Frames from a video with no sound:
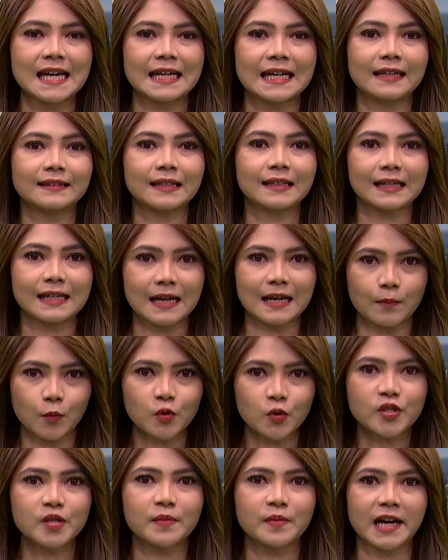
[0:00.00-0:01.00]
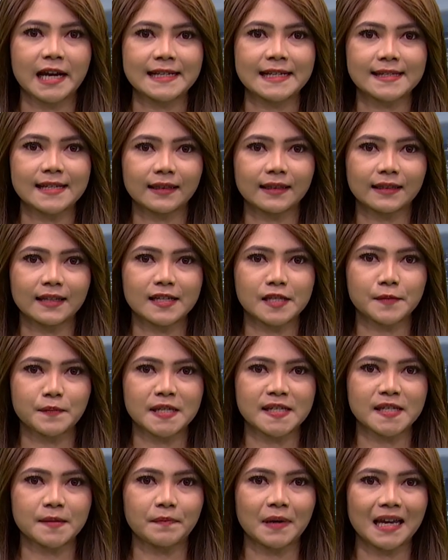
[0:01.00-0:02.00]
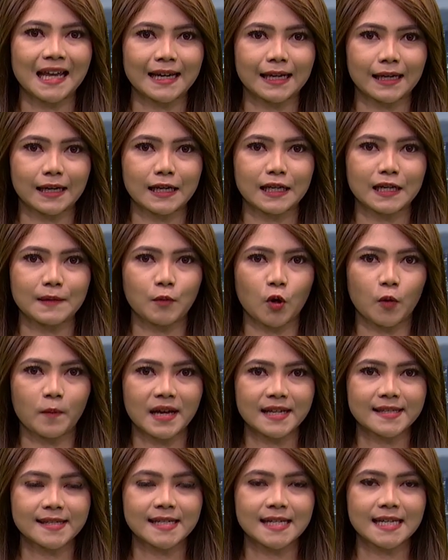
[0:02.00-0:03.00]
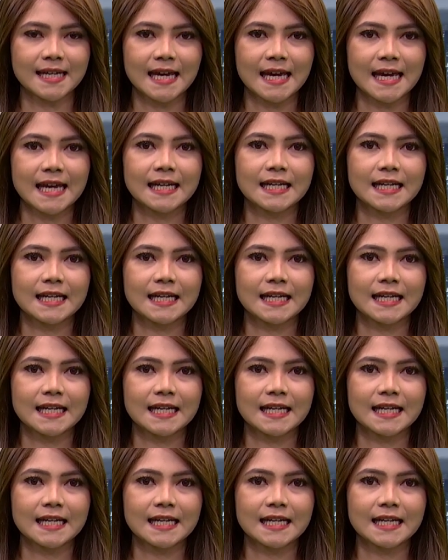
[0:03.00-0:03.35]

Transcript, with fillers: yang tergabung sebagai Satgas Misi Pelayaran Diplomasi